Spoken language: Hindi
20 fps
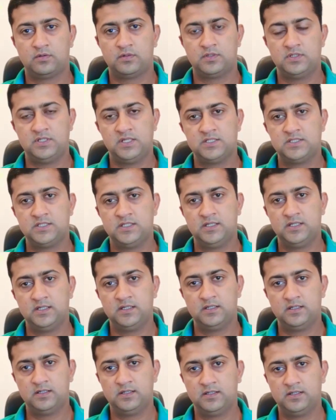डीएचए
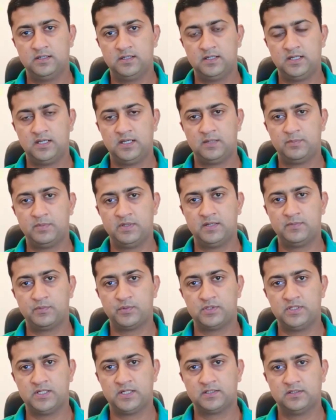ने अपना
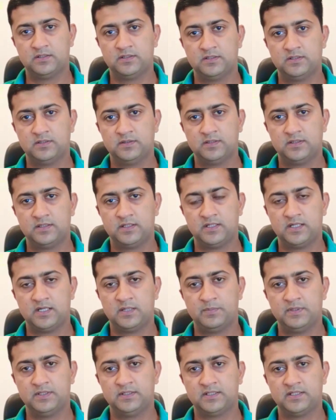प्रोजेक्ट
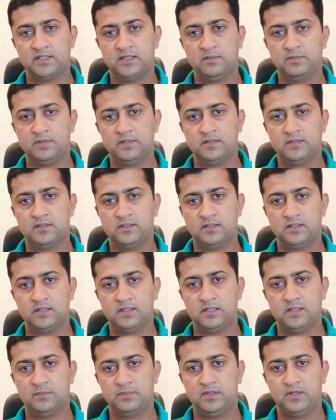यहाँ पे तकरीबन
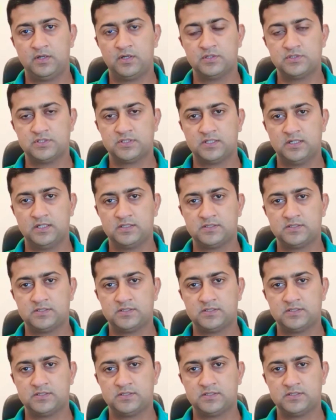अभी लॉन्च का